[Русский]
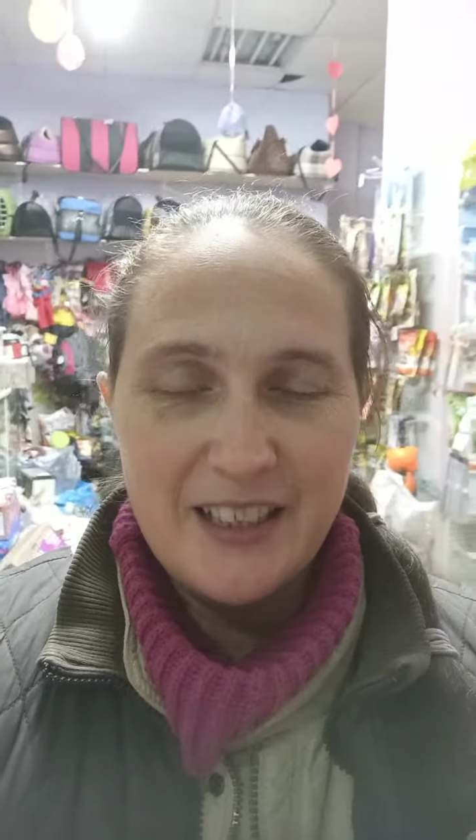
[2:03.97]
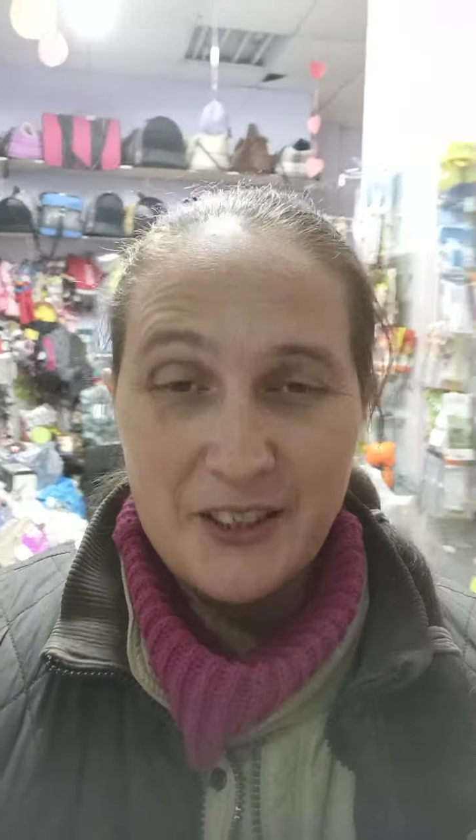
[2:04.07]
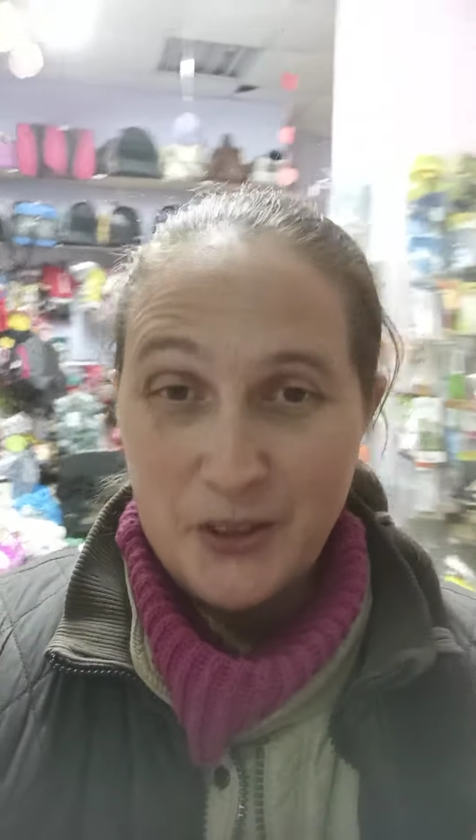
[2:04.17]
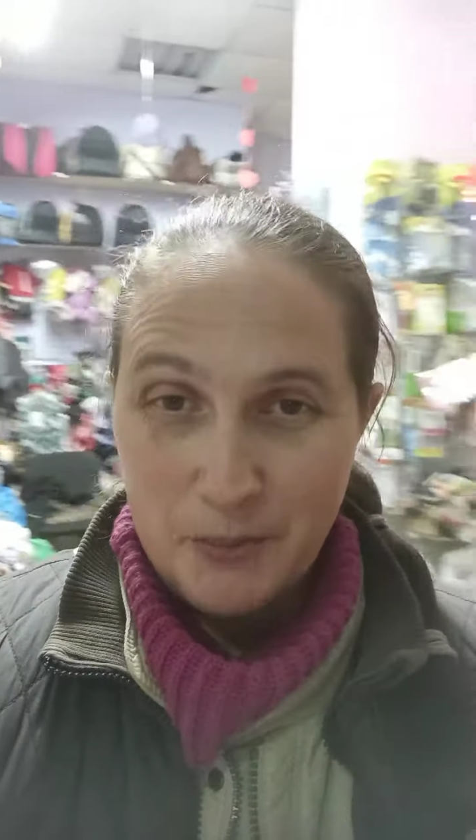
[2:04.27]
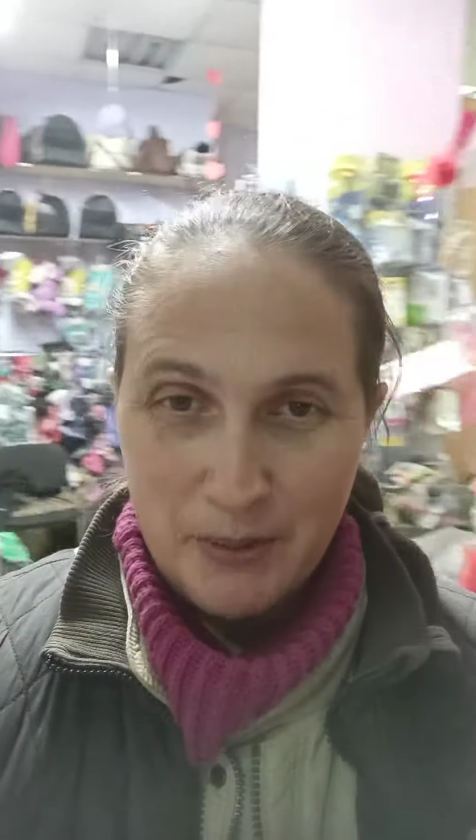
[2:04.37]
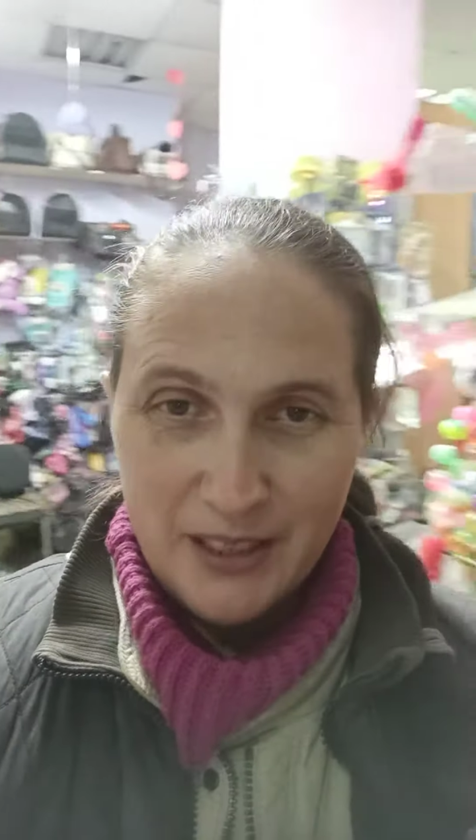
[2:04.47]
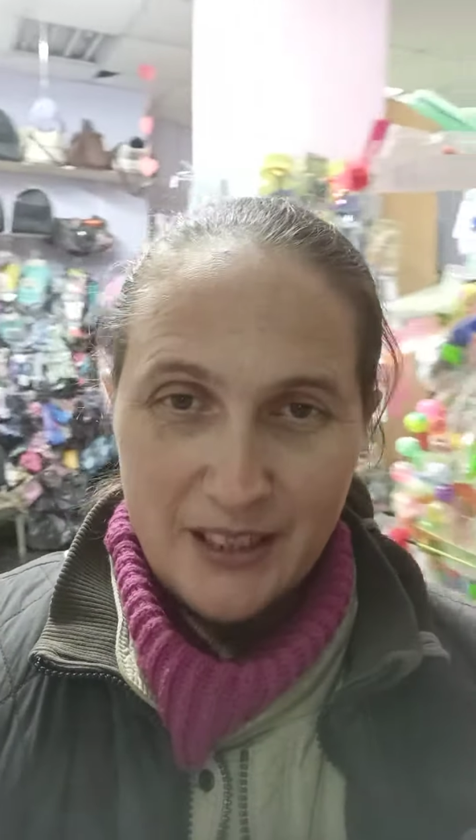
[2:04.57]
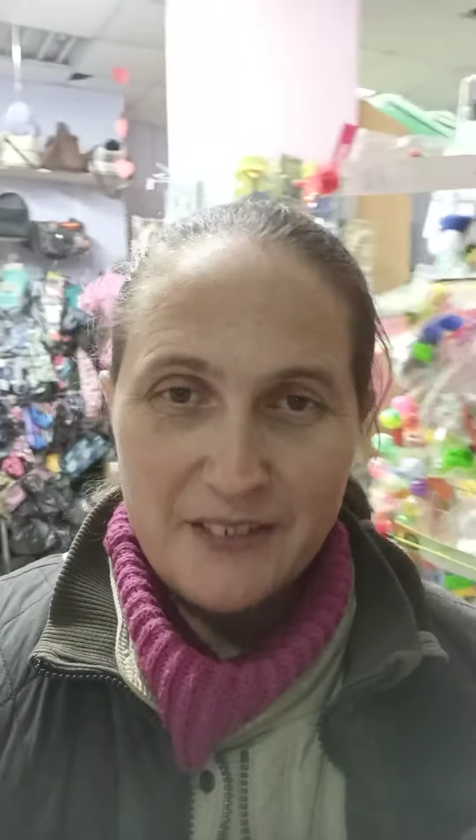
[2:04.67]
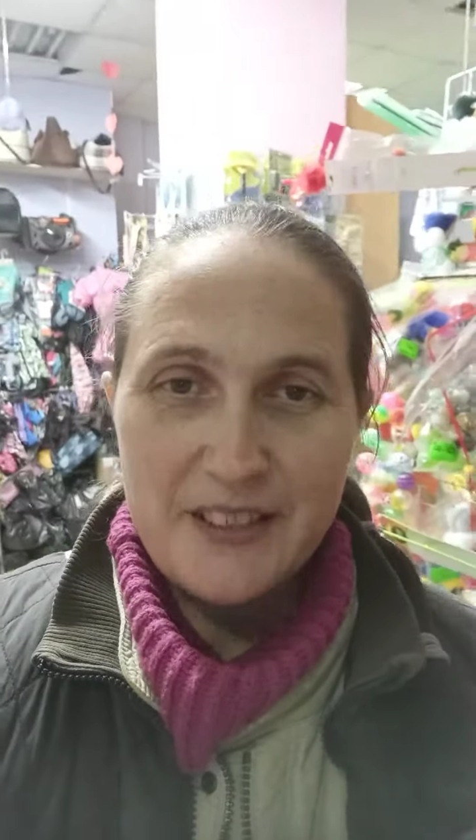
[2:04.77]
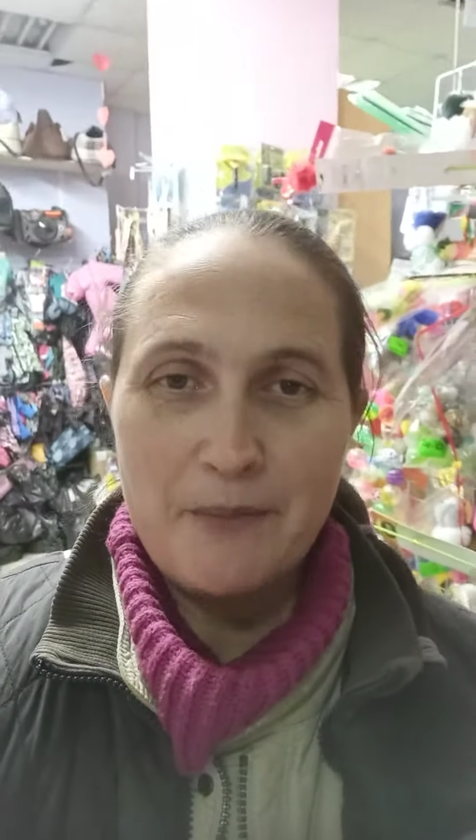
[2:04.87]
Ну а
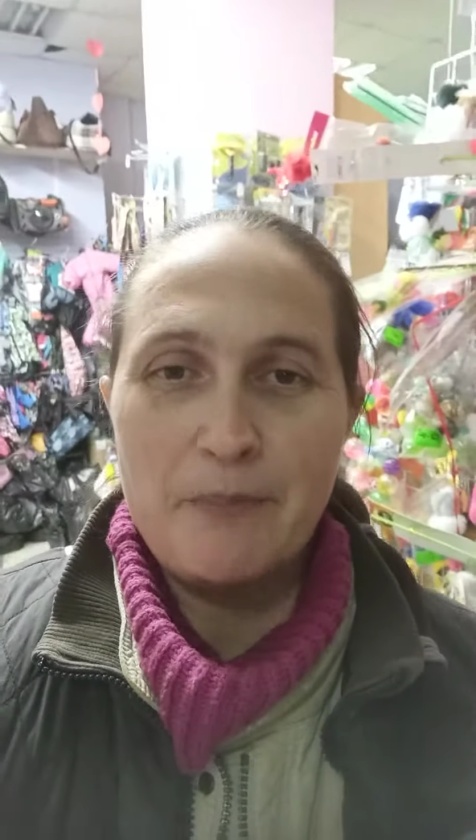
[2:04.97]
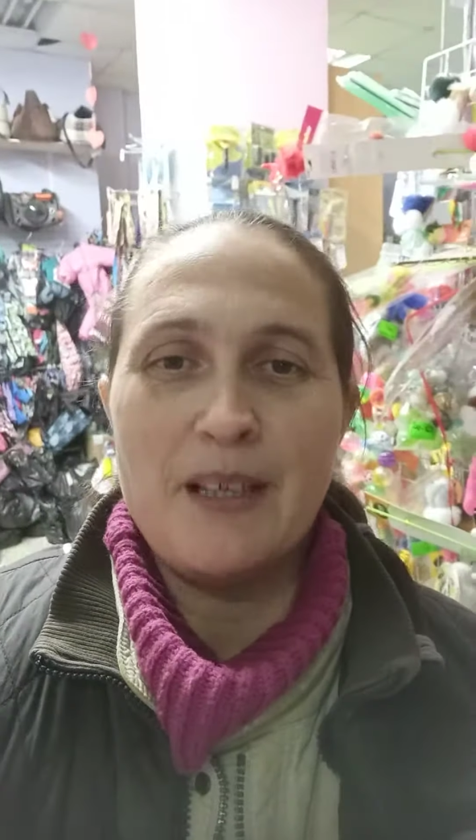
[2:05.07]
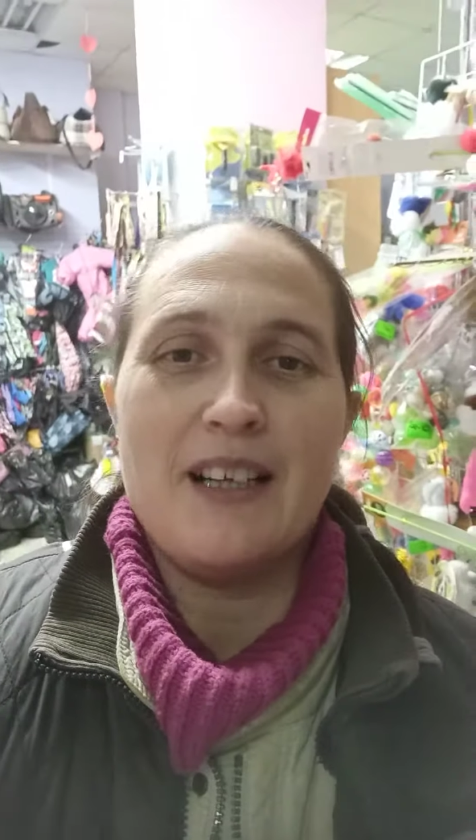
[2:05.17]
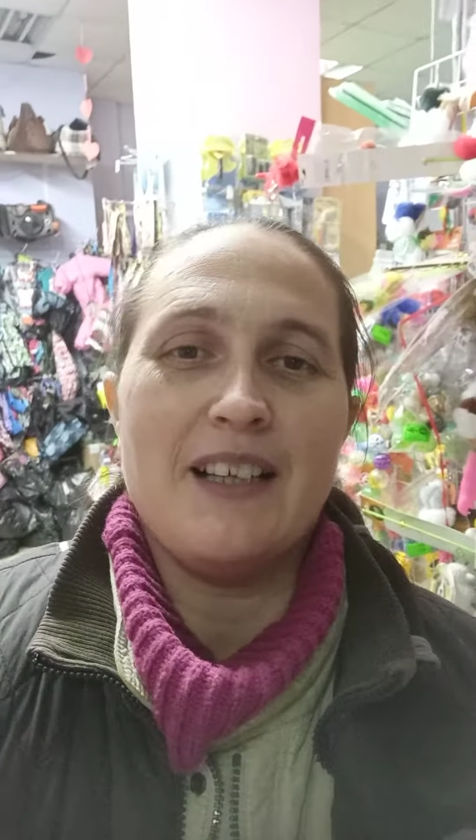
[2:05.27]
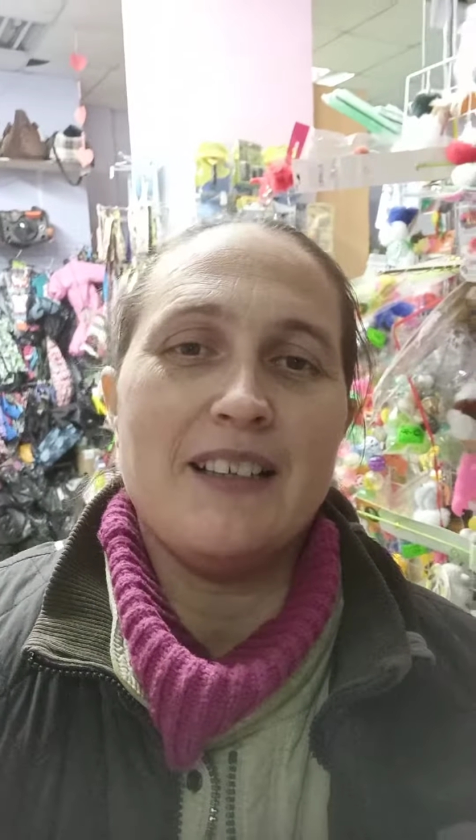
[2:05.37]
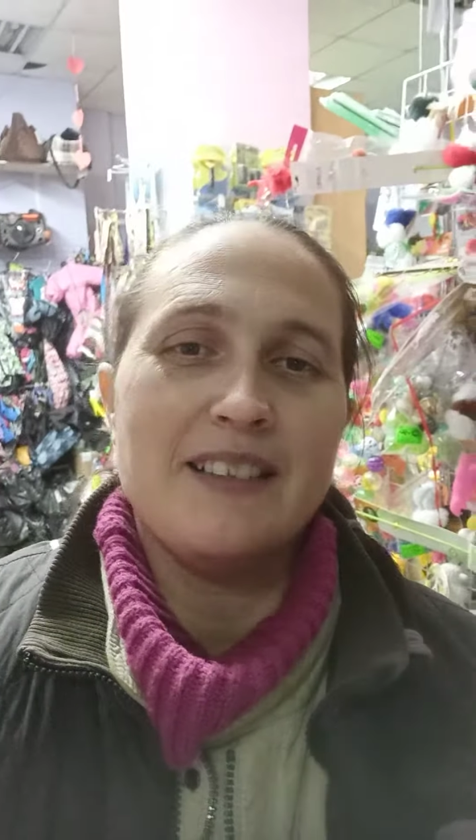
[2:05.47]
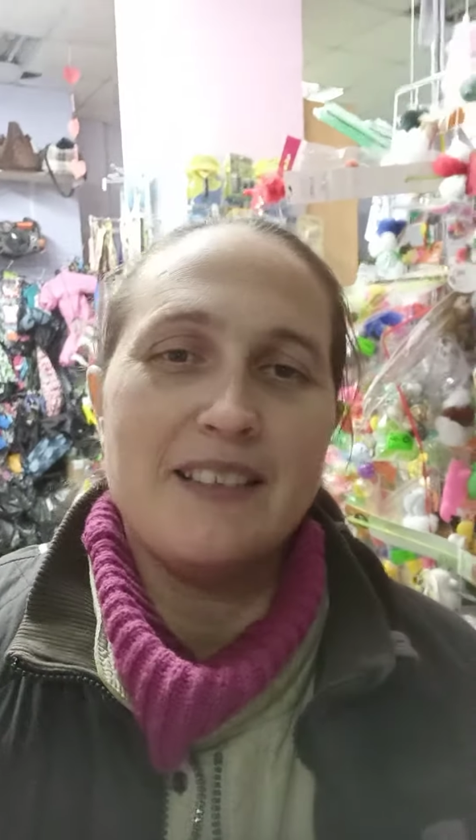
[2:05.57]
пока, всем пока.